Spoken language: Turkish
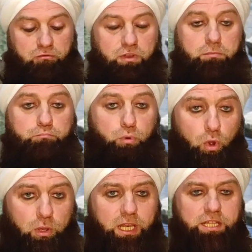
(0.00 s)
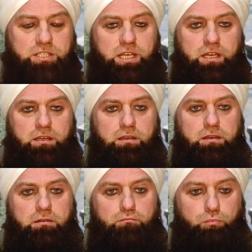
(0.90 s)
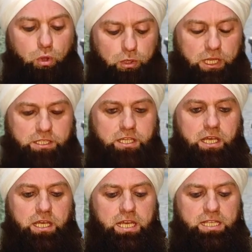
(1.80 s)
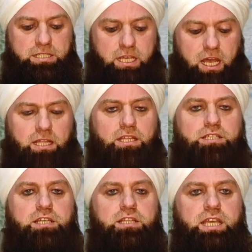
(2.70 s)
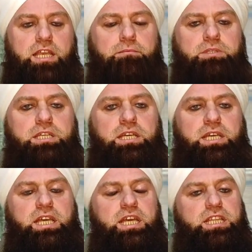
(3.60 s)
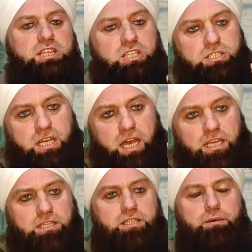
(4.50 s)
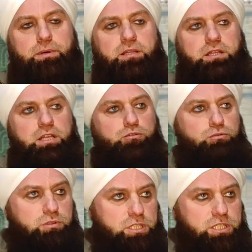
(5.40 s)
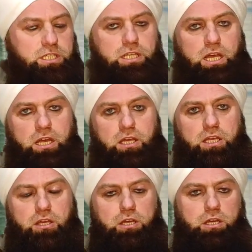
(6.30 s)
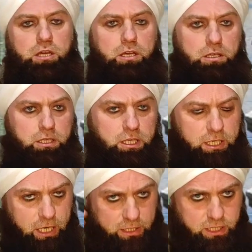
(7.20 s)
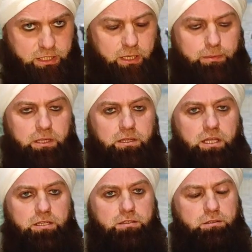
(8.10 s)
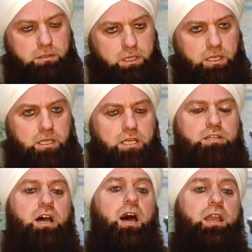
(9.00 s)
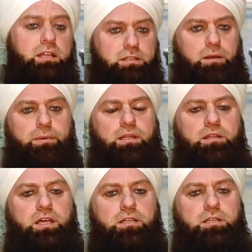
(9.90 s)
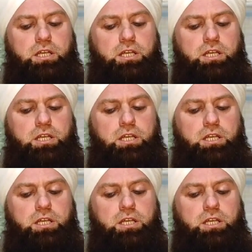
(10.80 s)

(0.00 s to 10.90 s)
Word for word: Ve böylece böylece sadece diyelim ki ticaret yapanlar, yurt dışıyla e, ihracat yapanlar, ithalat yapanlar,